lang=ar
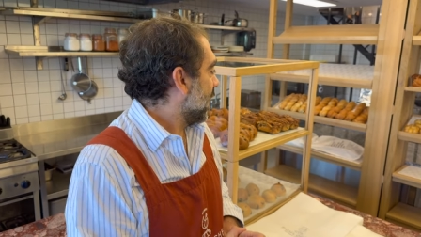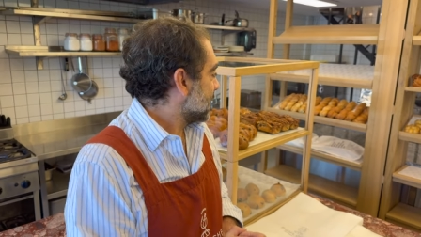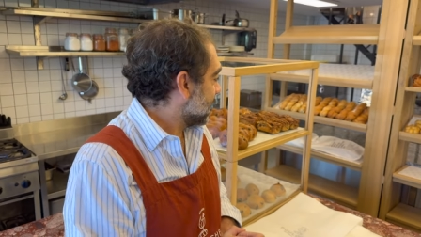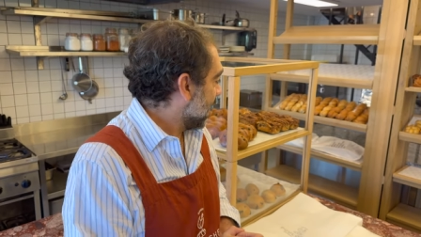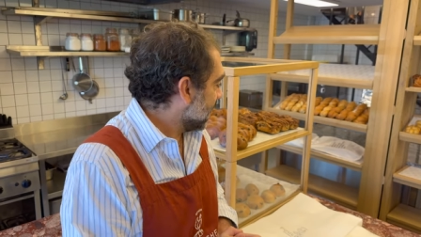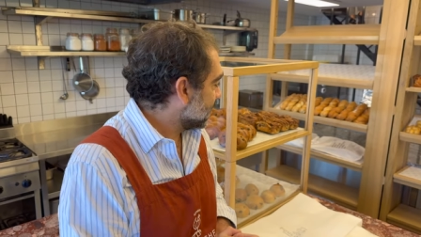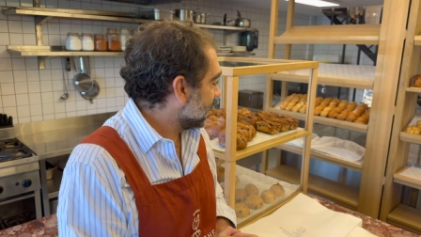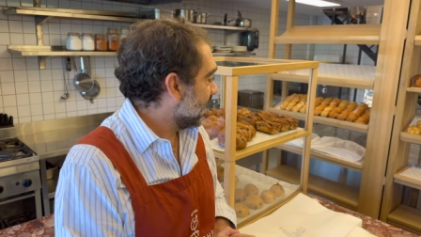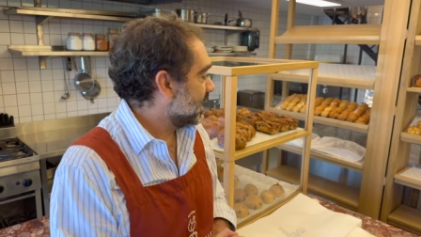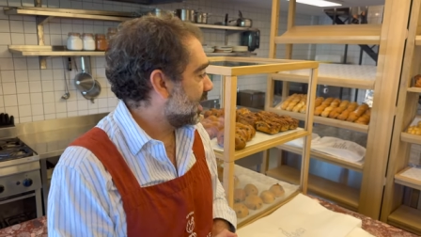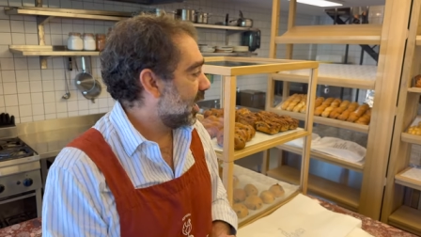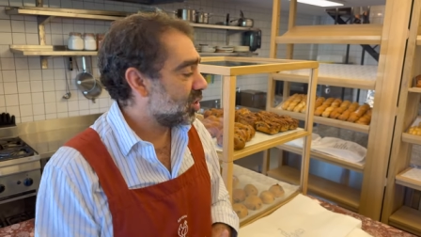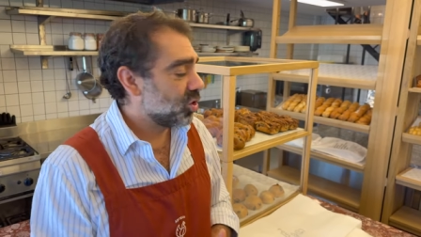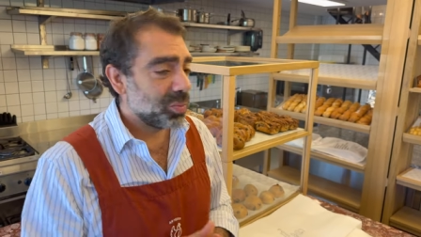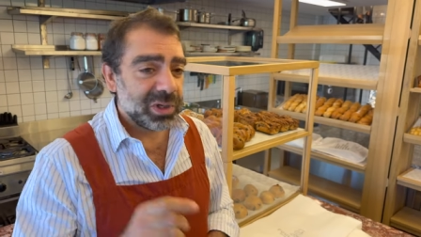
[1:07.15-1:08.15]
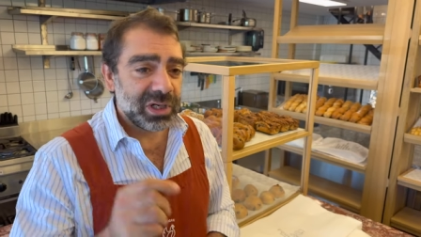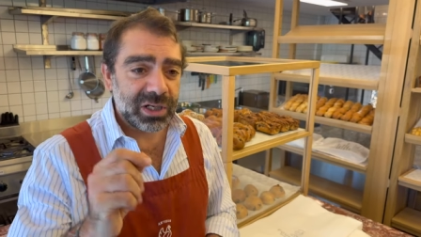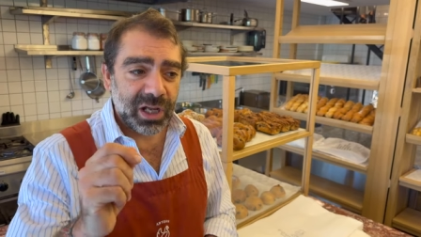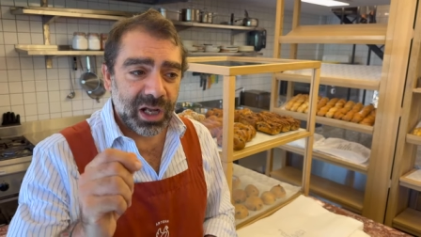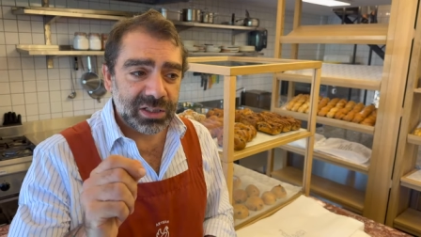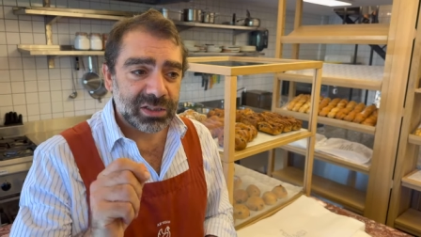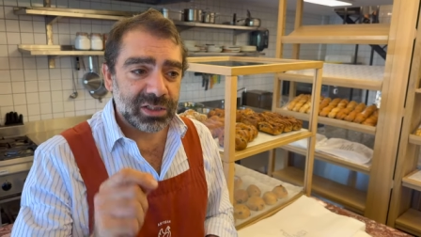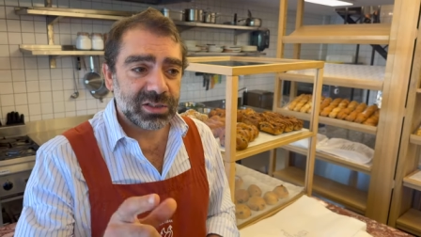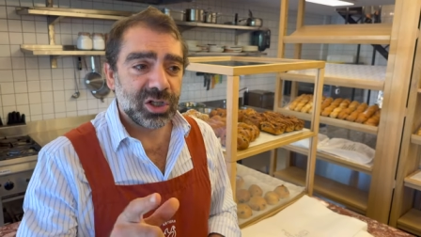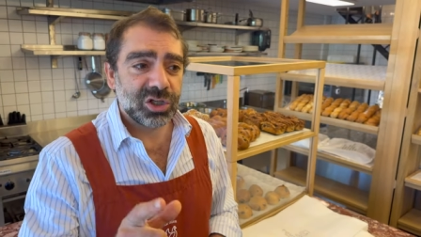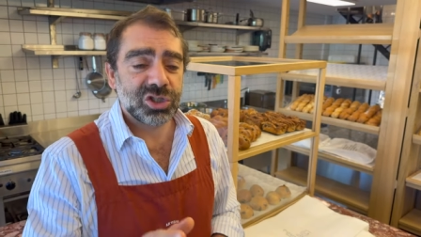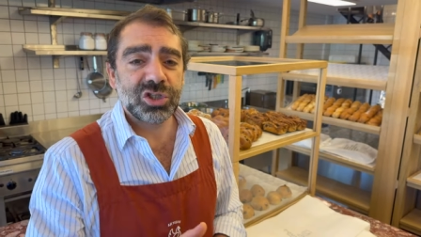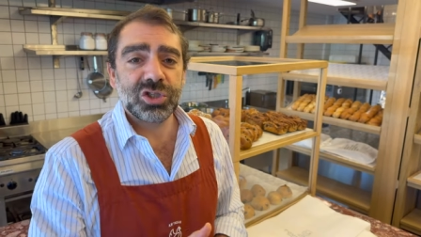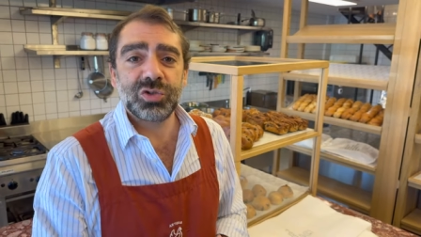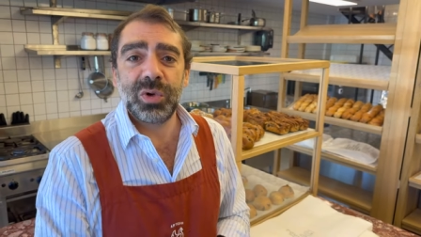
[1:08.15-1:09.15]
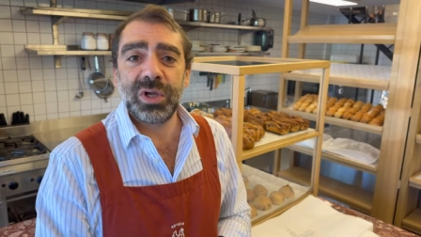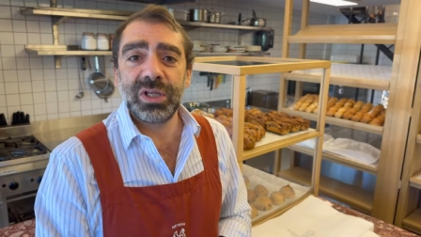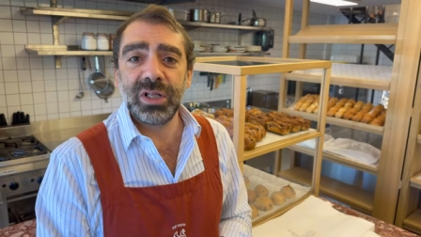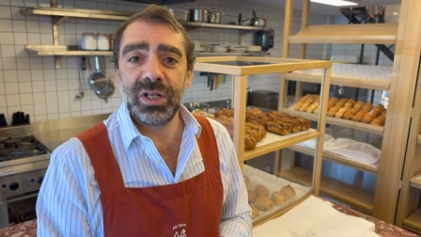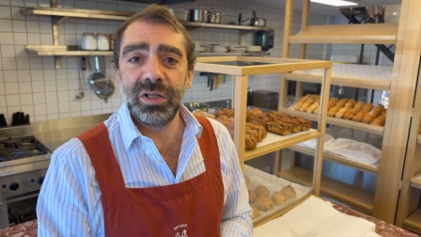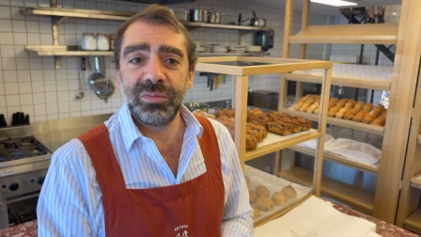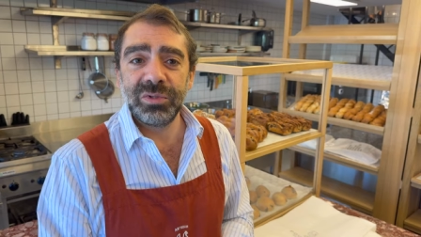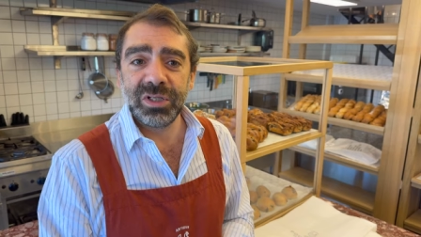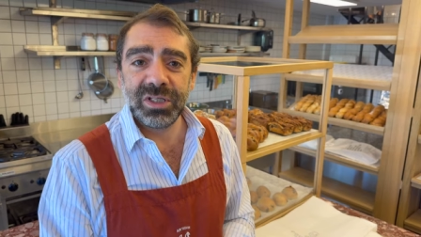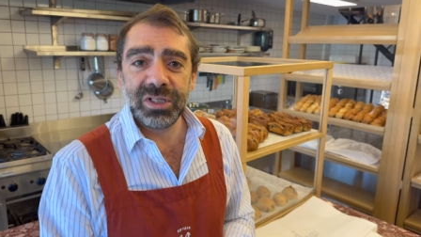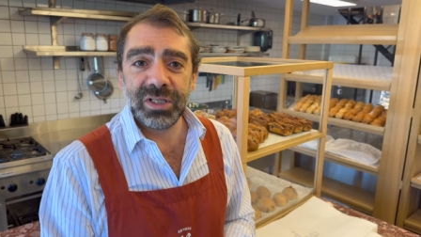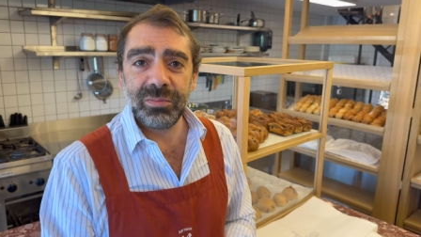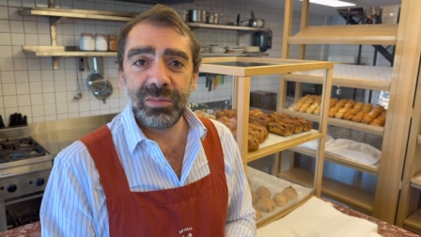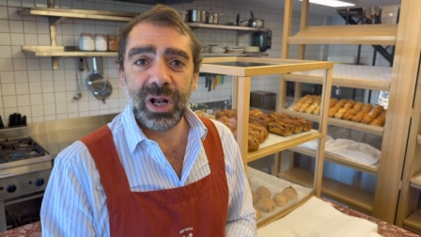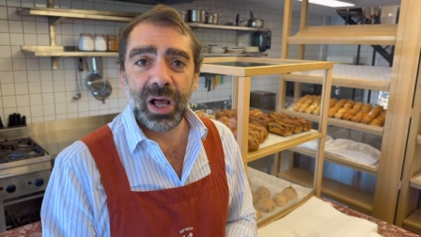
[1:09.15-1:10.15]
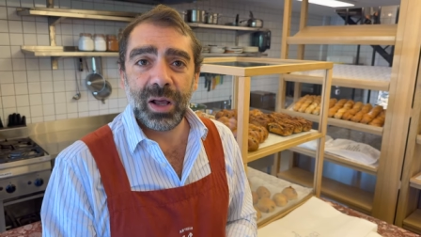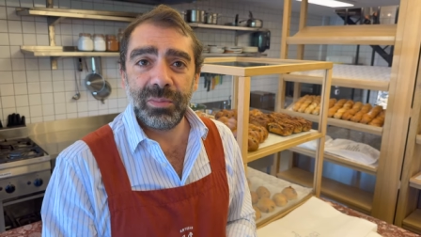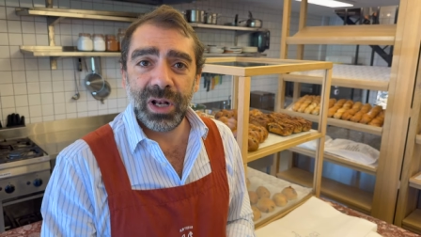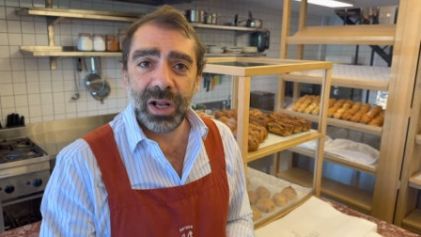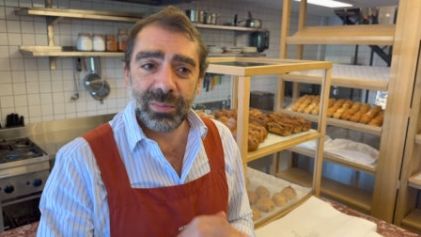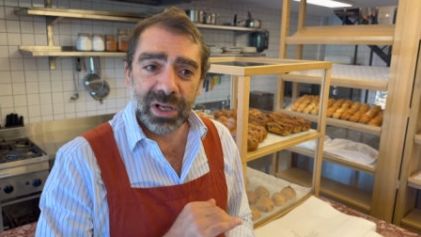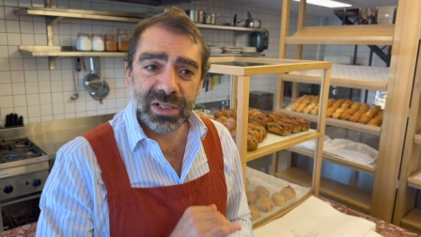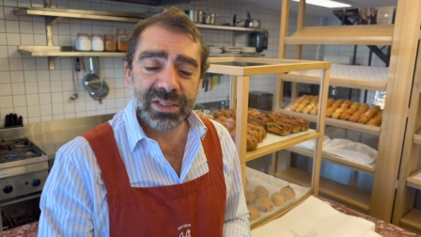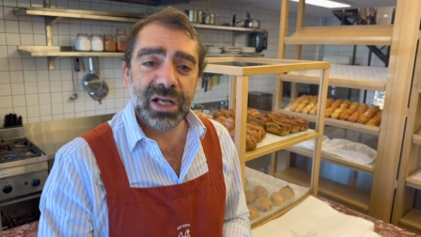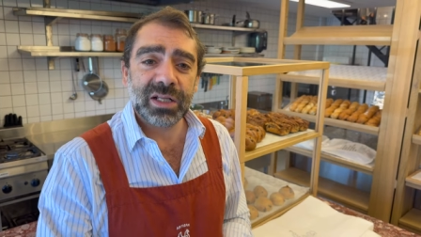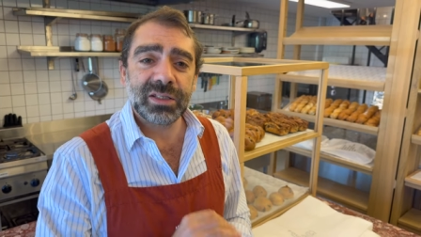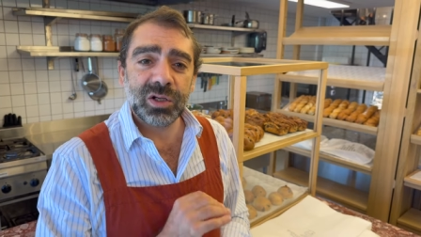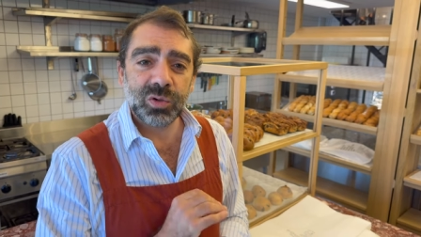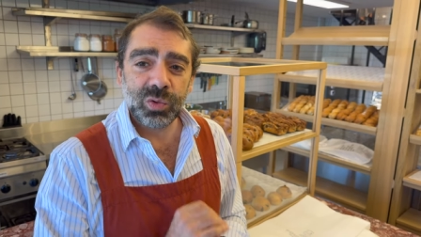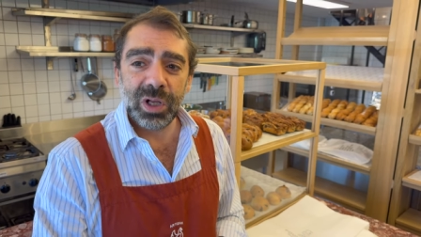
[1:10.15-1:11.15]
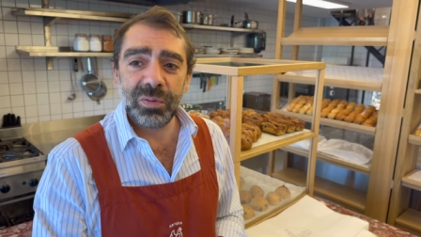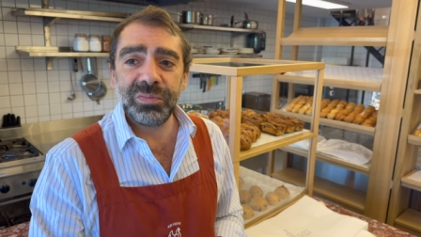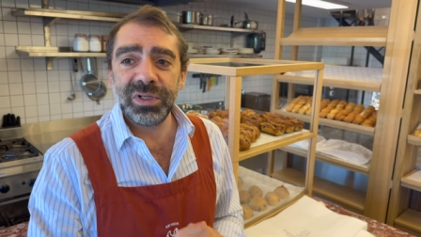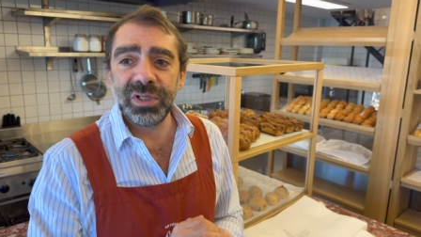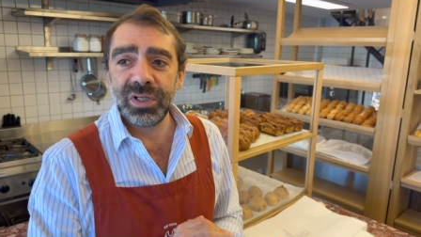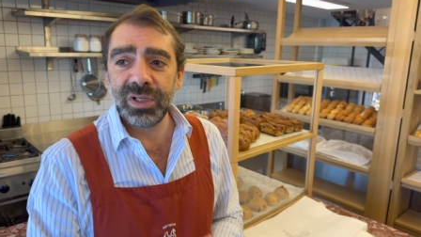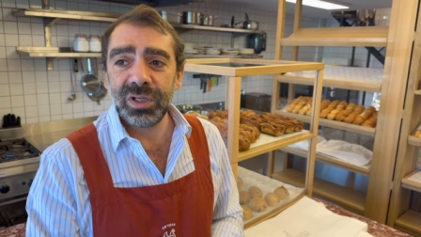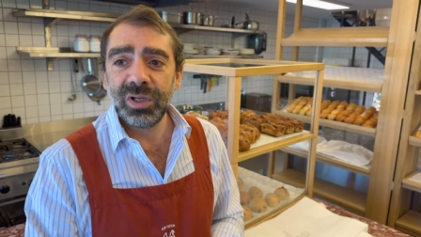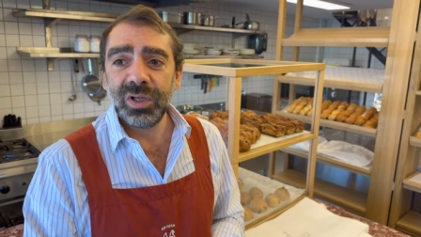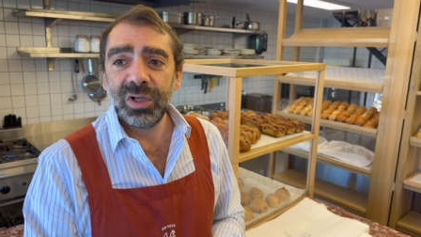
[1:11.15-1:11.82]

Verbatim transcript: عزعتر لانه بدنا نحط التاتش شوي اللبنانيه بنحملها مع زعتر ولبنه